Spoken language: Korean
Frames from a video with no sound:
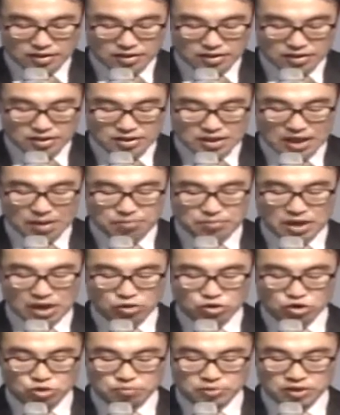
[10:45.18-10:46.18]
참
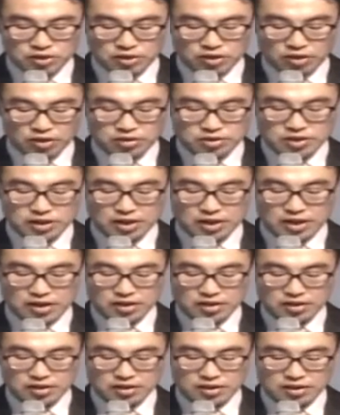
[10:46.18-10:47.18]
낮춤은
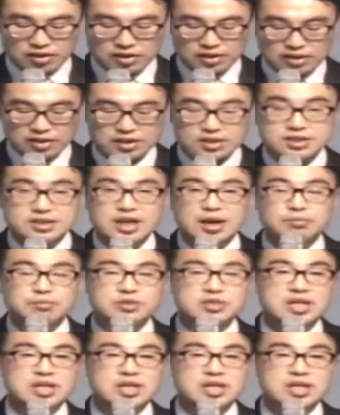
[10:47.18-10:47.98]
언제나 참